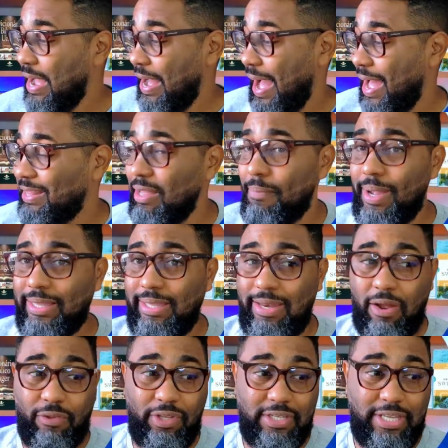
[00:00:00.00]
Cada
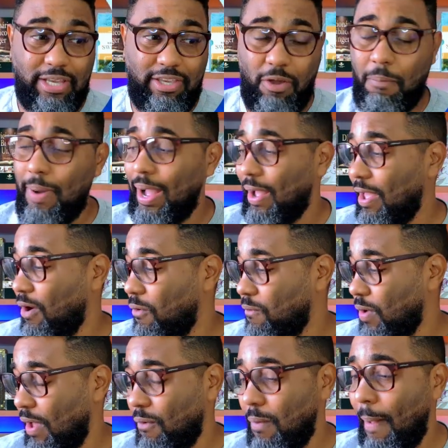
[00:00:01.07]
material desse aqui é uma, é
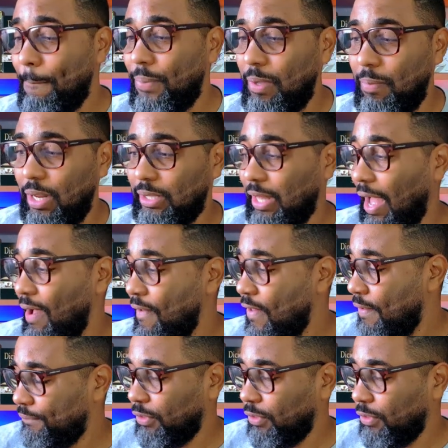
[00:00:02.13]
um, é uma bíblia, tá?